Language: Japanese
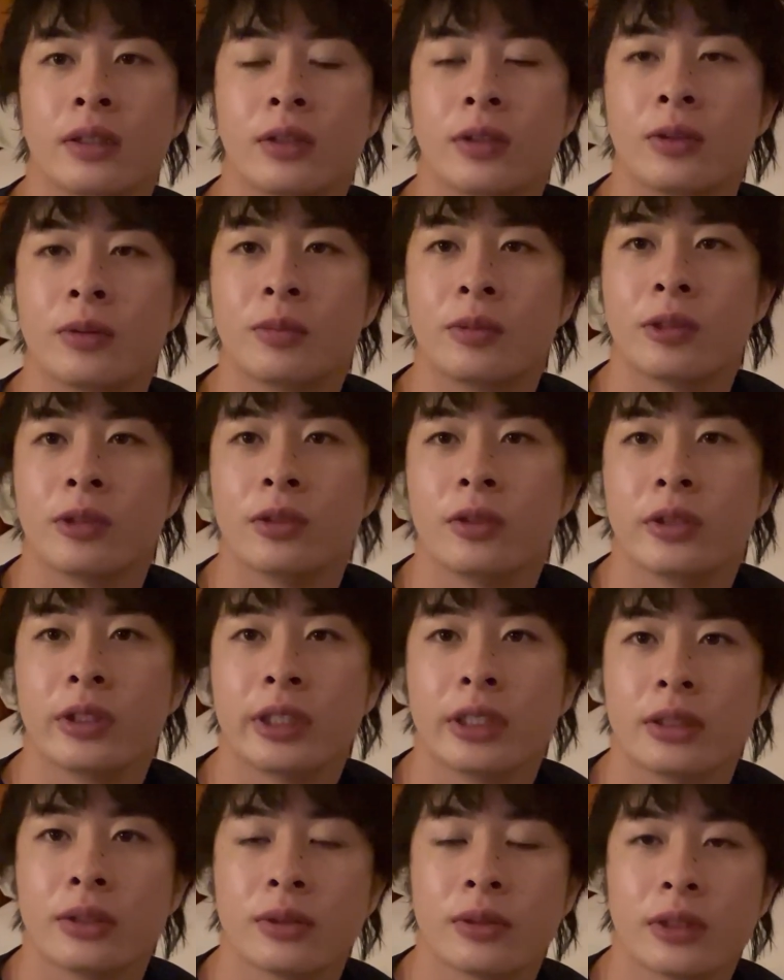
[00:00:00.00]
オンボード
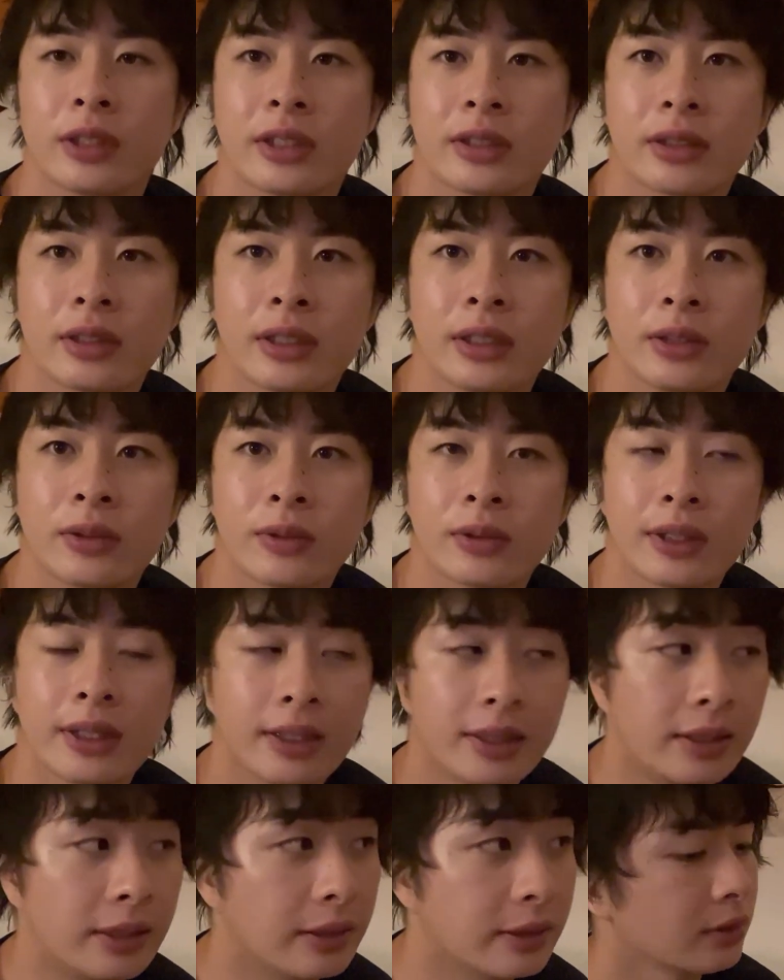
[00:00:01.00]
映像だったりと
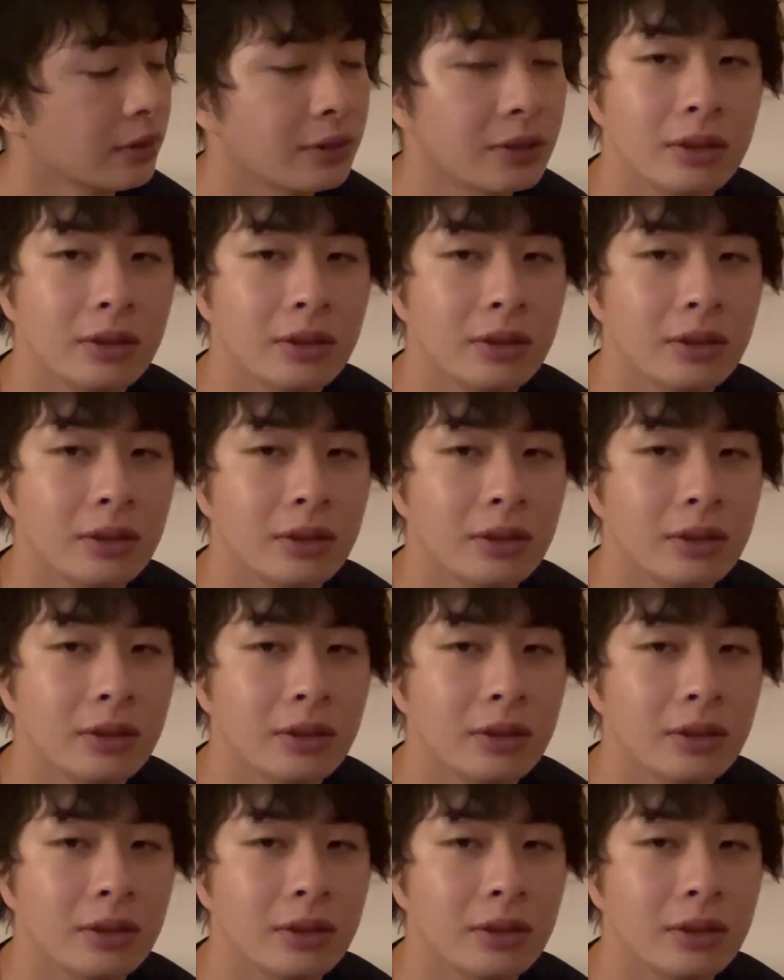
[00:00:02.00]
か、